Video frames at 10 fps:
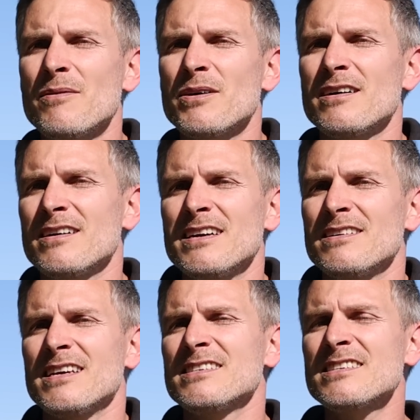aber
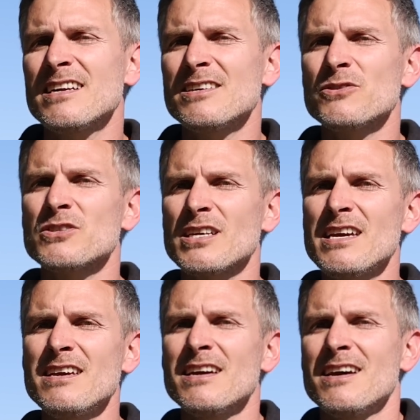es ist halt
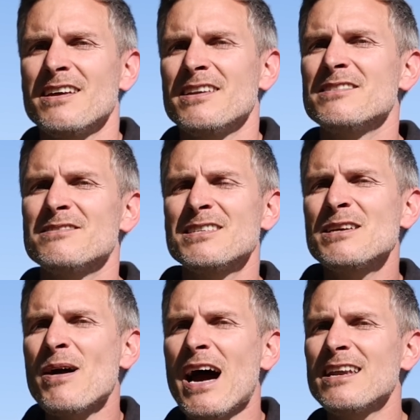Industrie. Es ist
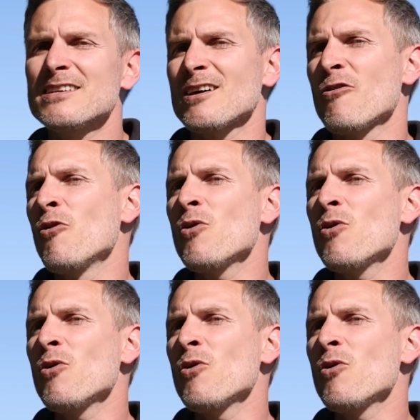nicht mehr alles auf